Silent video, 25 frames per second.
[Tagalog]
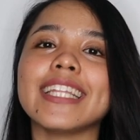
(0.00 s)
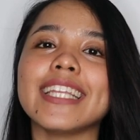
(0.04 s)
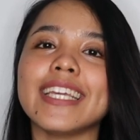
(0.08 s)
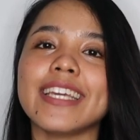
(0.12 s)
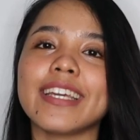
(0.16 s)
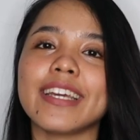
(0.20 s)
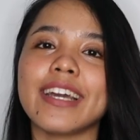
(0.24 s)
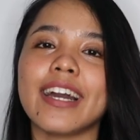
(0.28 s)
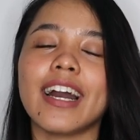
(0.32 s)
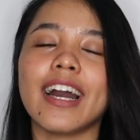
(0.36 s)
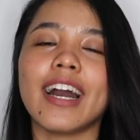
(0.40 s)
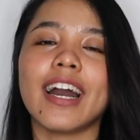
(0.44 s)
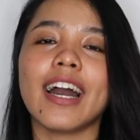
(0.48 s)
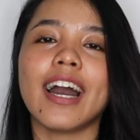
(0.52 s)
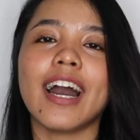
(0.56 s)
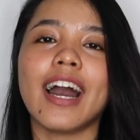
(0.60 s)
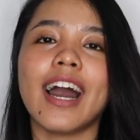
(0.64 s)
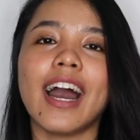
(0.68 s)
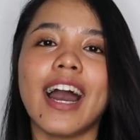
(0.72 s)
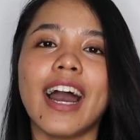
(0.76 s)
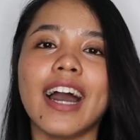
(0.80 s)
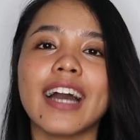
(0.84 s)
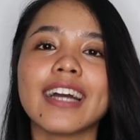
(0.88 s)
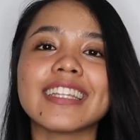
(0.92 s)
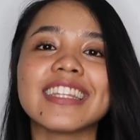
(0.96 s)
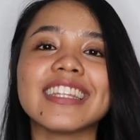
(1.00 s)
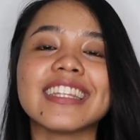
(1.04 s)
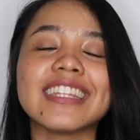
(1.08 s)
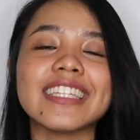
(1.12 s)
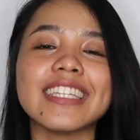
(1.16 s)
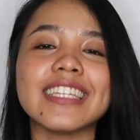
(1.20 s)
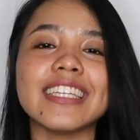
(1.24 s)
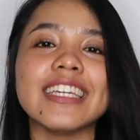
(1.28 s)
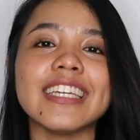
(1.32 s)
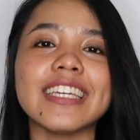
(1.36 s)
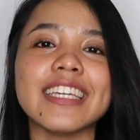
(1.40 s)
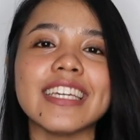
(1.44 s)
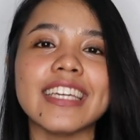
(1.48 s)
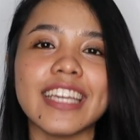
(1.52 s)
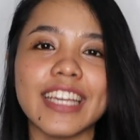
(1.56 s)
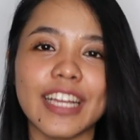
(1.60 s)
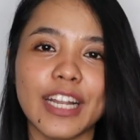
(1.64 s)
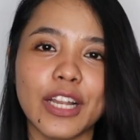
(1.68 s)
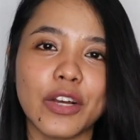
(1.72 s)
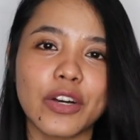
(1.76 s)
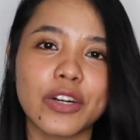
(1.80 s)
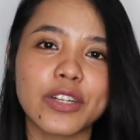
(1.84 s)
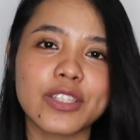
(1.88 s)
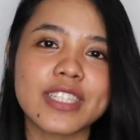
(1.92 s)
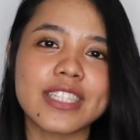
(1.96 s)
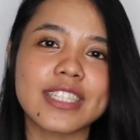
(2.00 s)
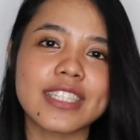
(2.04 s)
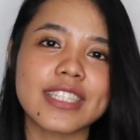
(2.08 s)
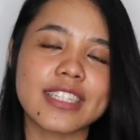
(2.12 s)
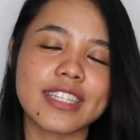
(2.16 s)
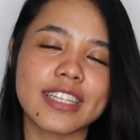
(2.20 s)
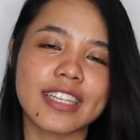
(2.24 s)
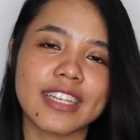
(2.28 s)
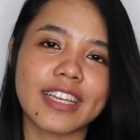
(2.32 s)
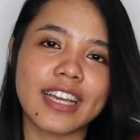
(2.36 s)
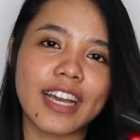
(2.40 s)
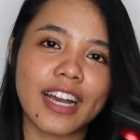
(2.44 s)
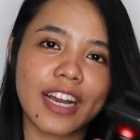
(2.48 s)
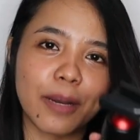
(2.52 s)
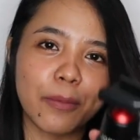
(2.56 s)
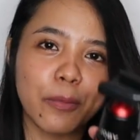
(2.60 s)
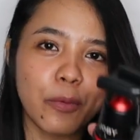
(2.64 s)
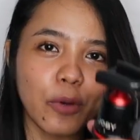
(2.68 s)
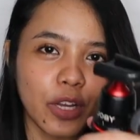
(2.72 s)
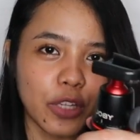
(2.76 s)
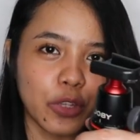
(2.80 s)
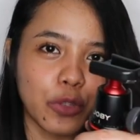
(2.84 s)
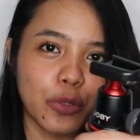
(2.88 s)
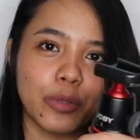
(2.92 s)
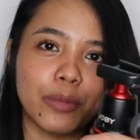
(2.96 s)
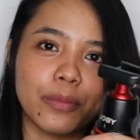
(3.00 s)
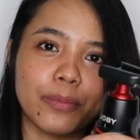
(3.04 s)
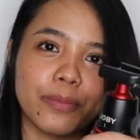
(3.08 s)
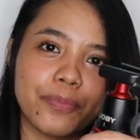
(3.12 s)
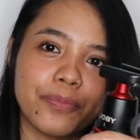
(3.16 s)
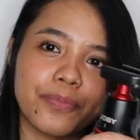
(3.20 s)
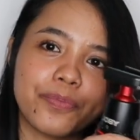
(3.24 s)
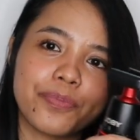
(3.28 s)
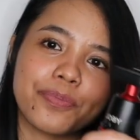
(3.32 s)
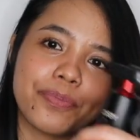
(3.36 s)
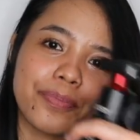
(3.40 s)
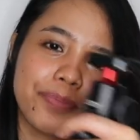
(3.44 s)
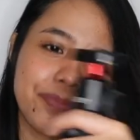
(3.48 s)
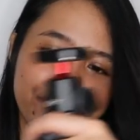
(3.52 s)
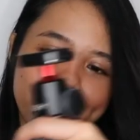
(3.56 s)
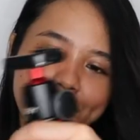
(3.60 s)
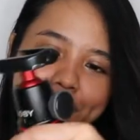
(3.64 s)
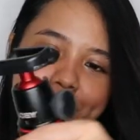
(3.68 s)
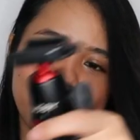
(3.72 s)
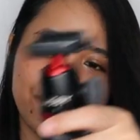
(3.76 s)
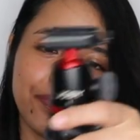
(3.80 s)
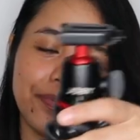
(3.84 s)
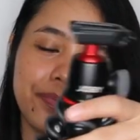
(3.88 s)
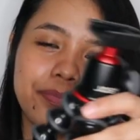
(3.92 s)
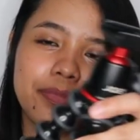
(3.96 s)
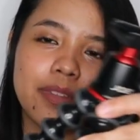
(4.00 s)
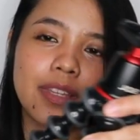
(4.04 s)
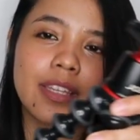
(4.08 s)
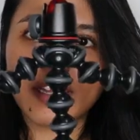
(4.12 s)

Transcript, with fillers: niya ang 3 kilos nga kabugaton. Mm -hmm.